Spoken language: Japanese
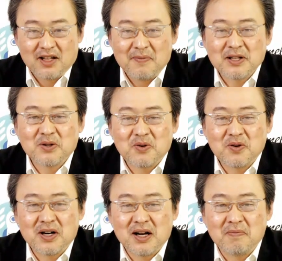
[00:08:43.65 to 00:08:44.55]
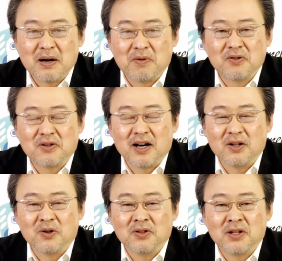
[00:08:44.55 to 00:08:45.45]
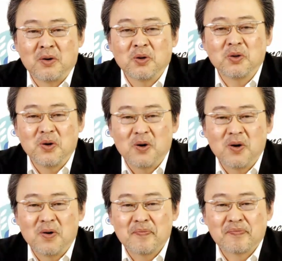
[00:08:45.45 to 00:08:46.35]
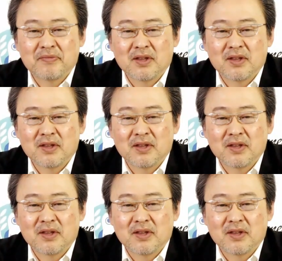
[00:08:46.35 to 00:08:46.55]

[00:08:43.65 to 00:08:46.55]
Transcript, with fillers: で、まあ、そこからまあ僕がいろんなことを、